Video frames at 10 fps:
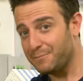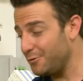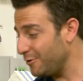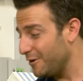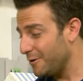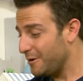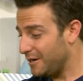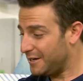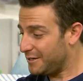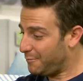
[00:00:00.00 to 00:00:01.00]
Bu
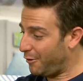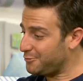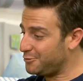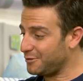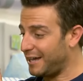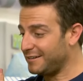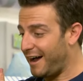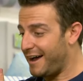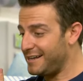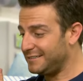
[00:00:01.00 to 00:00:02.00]
boncuklar
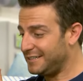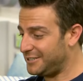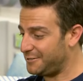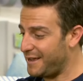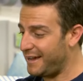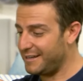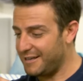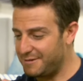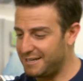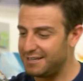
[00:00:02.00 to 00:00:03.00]
gayet işime
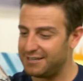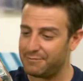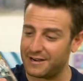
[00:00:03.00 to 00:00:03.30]
yarayabilir.